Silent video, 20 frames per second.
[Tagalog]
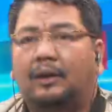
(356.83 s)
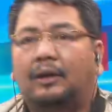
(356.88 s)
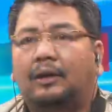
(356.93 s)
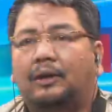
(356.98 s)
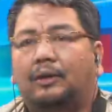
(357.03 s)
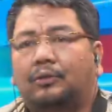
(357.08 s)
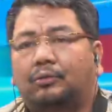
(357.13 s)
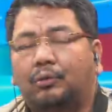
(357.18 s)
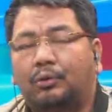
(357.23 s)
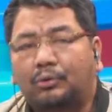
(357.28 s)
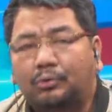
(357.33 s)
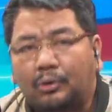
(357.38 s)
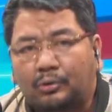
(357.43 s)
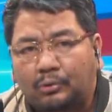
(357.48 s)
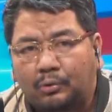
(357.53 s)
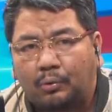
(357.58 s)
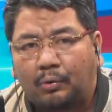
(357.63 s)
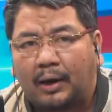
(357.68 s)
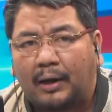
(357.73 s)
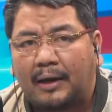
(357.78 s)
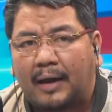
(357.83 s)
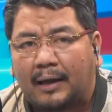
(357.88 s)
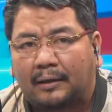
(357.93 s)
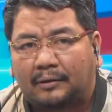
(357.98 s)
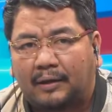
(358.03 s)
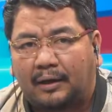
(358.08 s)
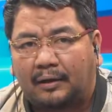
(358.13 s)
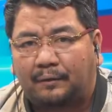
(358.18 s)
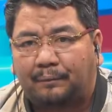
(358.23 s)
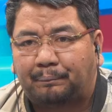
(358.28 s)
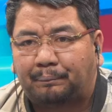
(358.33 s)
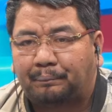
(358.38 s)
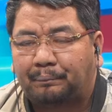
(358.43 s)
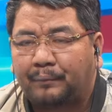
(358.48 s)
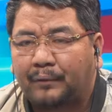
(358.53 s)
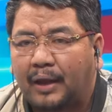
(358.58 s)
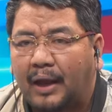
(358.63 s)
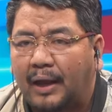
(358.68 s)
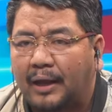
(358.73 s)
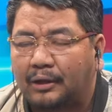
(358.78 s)
Tututukan natin
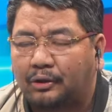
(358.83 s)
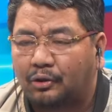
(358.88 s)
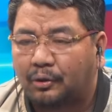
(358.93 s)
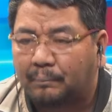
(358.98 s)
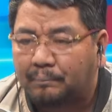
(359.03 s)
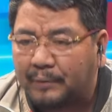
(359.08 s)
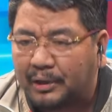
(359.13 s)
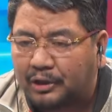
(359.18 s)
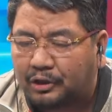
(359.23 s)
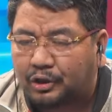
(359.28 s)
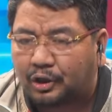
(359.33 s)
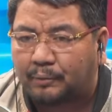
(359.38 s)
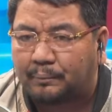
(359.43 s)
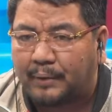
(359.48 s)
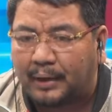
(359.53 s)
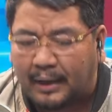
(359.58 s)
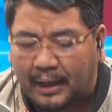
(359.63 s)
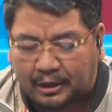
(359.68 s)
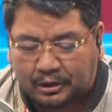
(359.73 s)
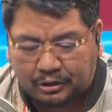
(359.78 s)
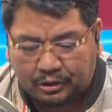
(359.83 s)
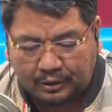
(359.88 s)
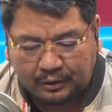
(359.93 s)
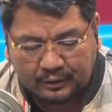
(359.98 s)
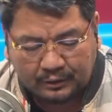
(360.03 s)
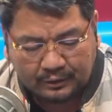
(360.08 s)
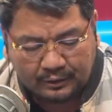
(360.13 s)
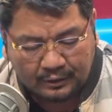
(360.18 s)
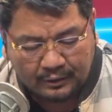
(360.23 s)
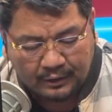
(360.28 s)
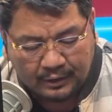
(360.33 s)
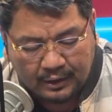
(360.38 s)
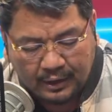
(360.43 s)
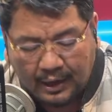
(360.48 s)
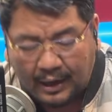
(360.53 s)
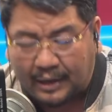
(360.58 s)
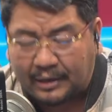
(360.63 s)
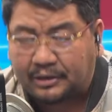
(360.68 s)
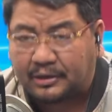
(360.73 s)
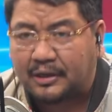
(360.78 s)
kahit itong midterm election
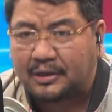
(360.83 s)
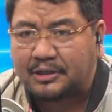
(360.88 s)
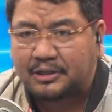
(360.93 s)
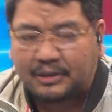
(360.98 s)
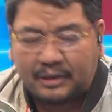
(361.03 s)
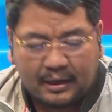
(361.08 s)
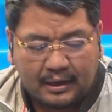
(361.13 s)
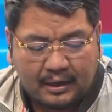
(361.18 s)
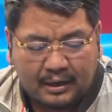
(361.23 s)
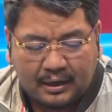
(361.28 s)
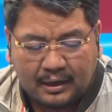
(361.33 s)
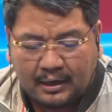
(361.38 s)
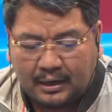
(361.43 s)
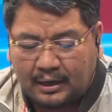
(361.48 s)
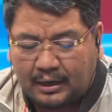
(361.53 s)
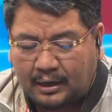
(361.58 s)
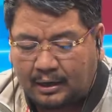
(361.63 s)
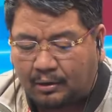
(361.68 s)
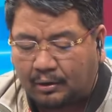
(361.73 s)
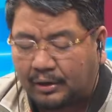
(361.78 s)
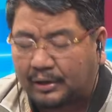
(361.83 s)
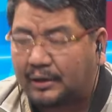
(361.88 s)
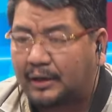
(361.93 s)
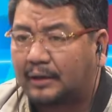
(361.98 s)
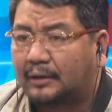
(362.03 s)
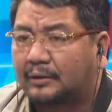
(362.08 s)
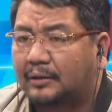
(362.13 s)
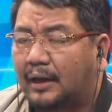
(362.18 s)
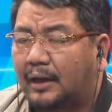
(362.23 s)
ah, dyan sa Oriental